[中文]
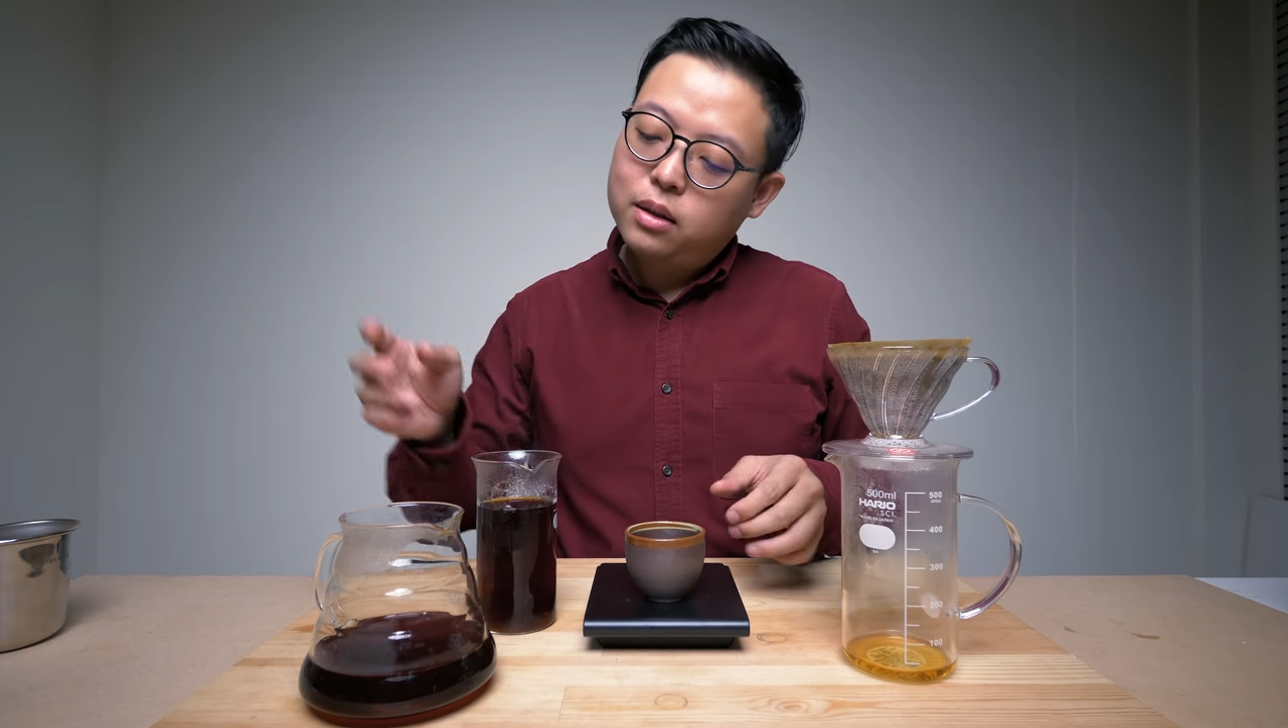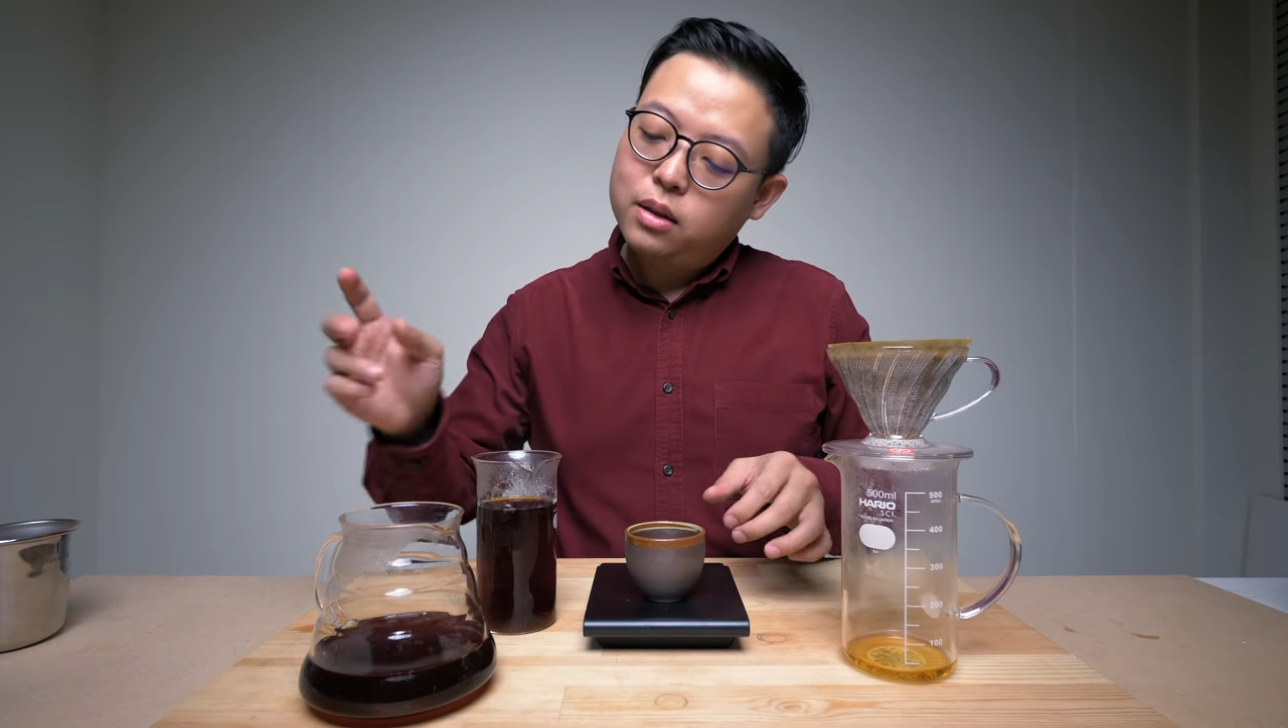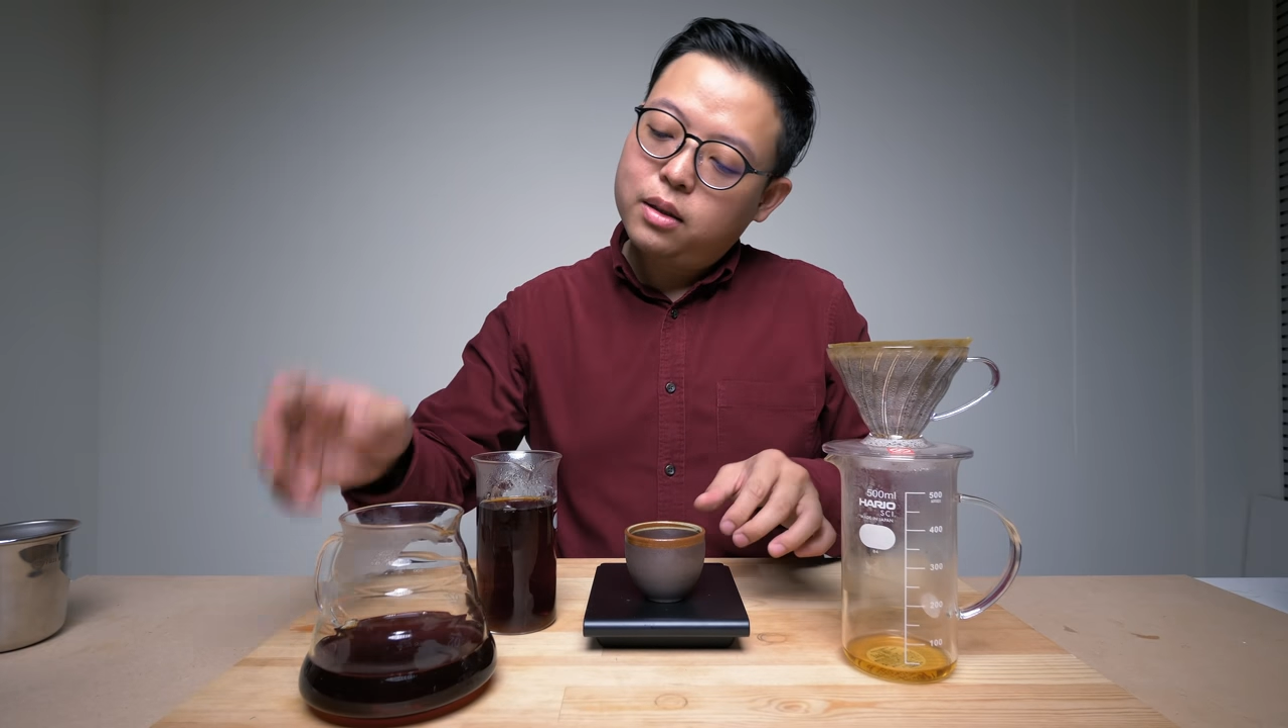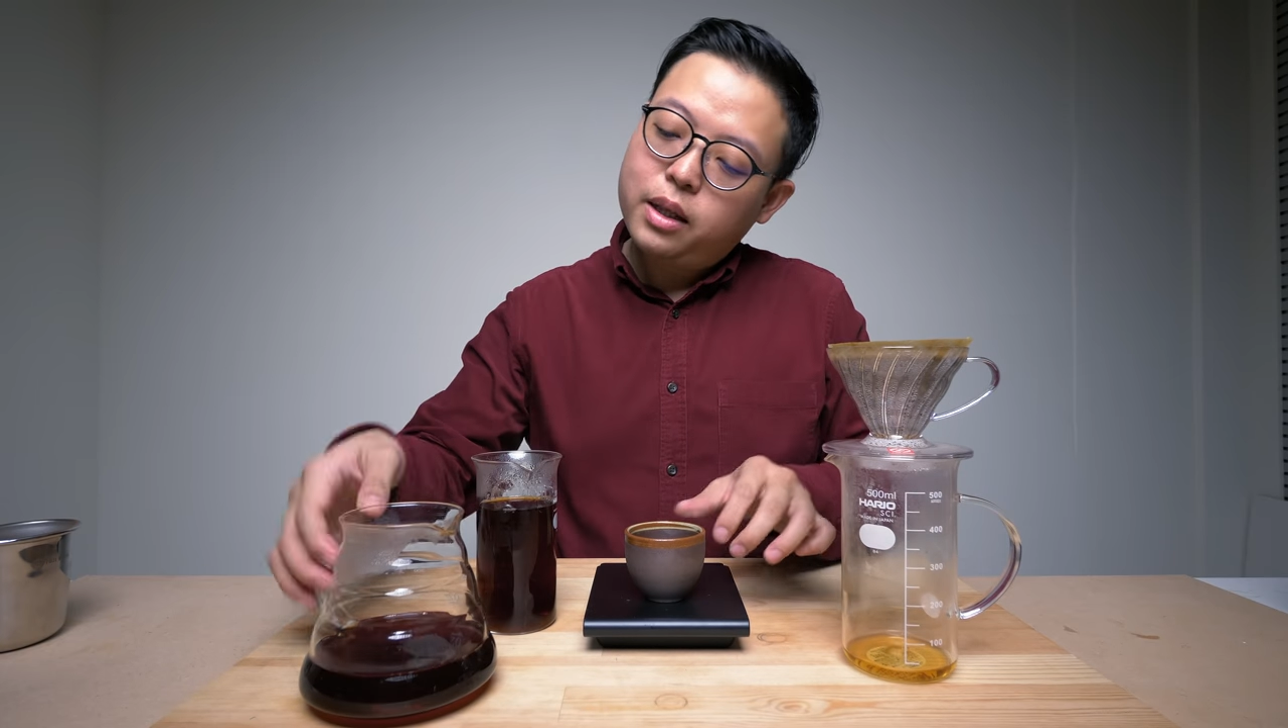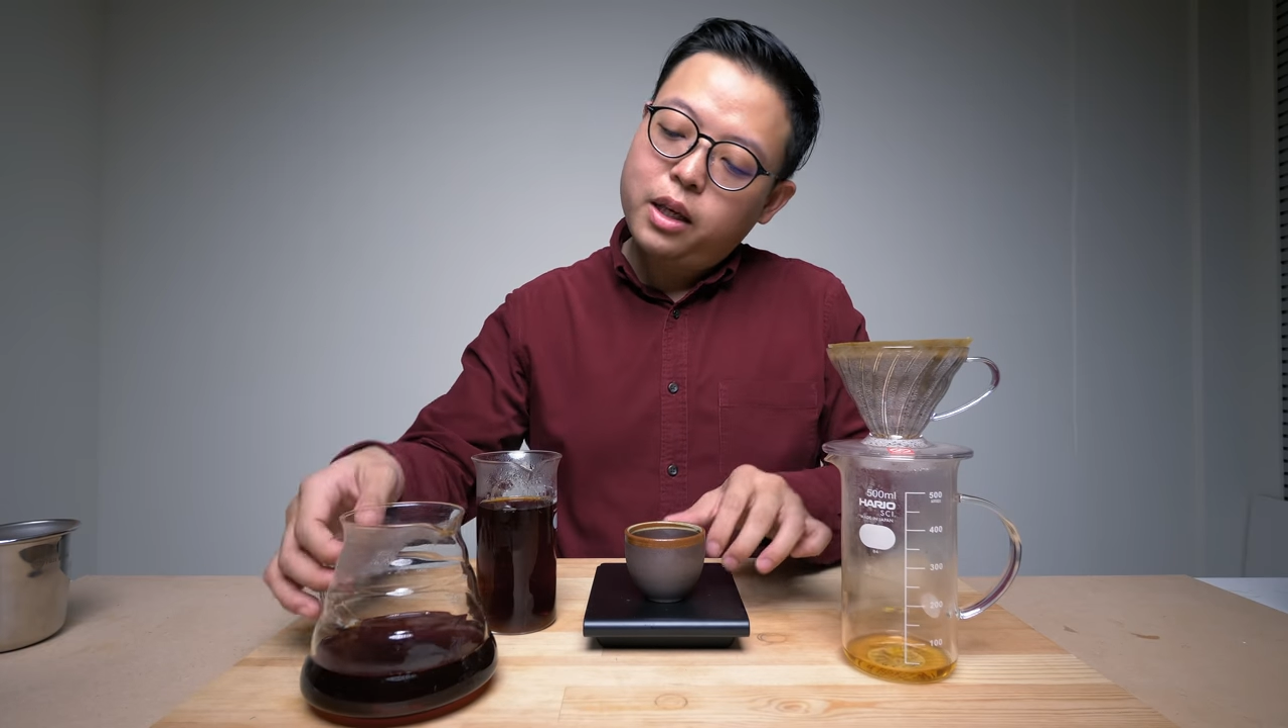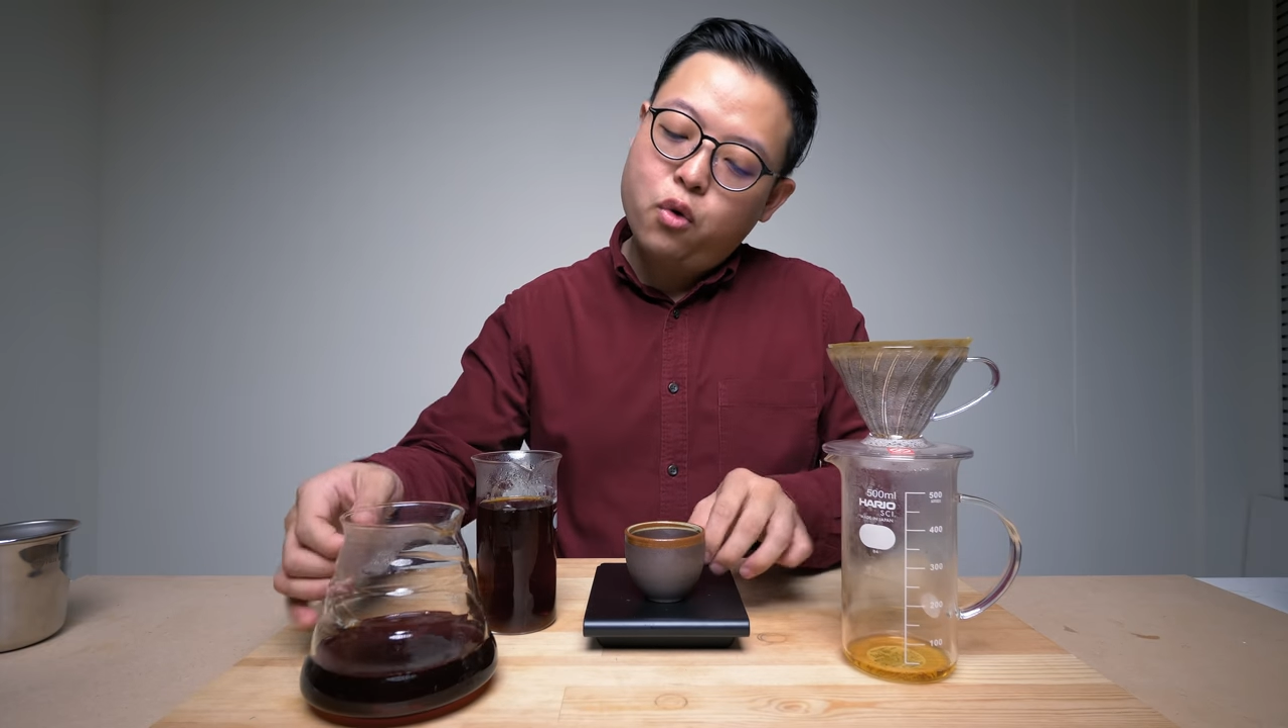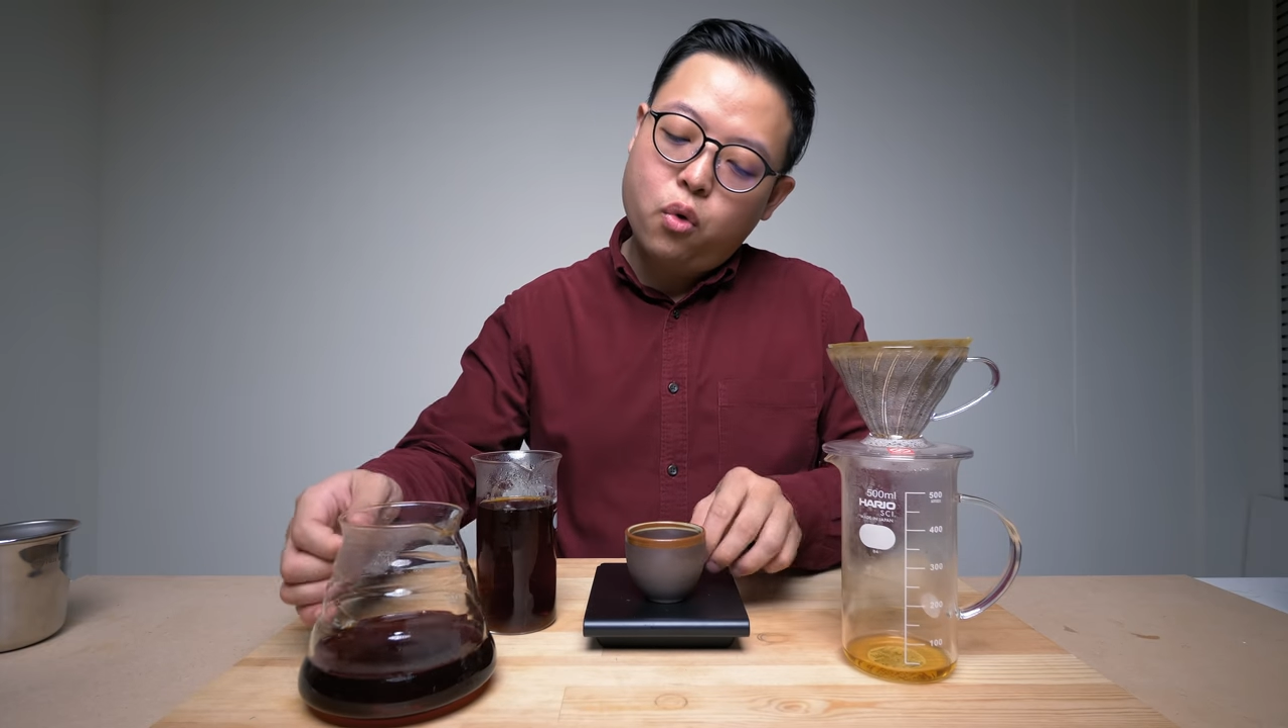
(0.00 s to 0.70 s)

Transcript: 这是第一